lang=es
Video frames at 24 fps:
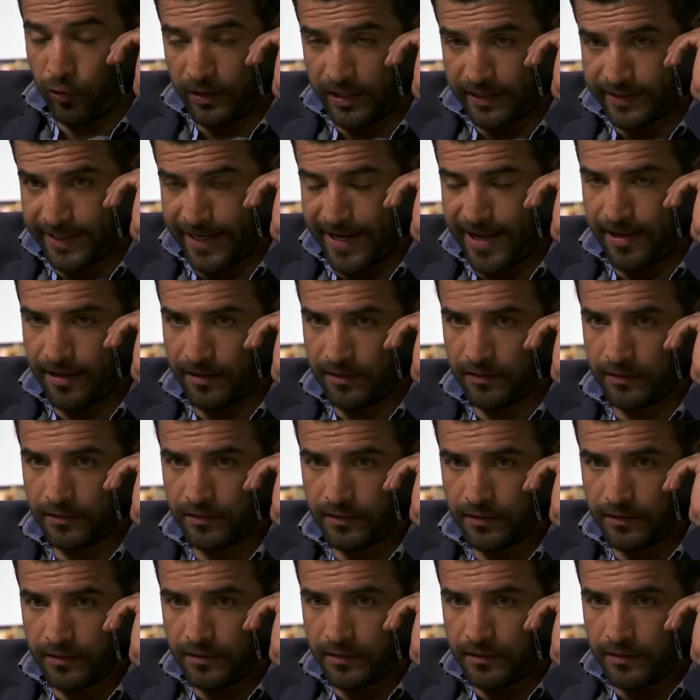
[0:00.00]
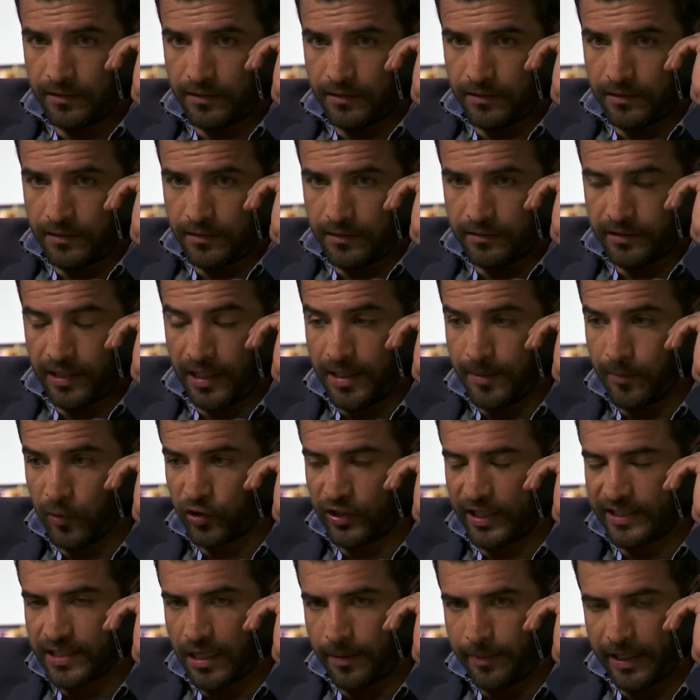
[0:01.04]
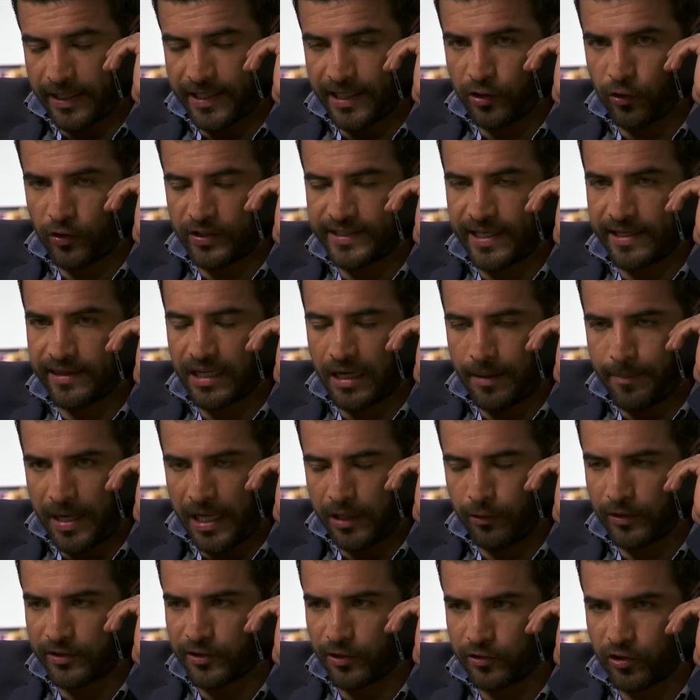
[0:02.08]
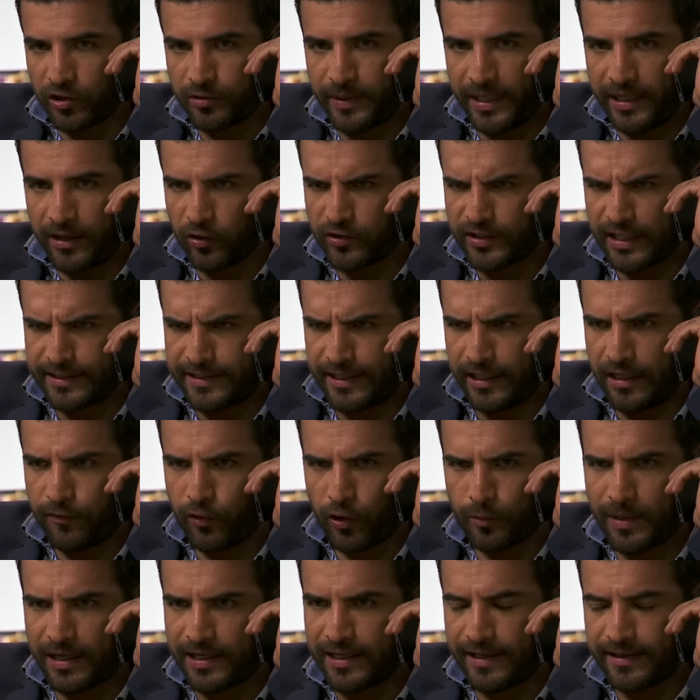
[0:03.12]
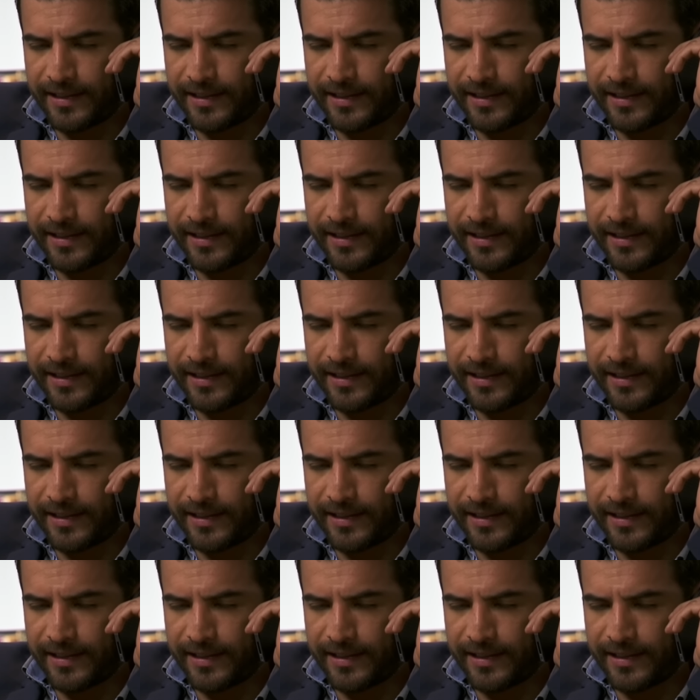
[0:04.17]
a donde sea. Tenemos que saber qué es lo que están tramando esos dos viéndose así de forma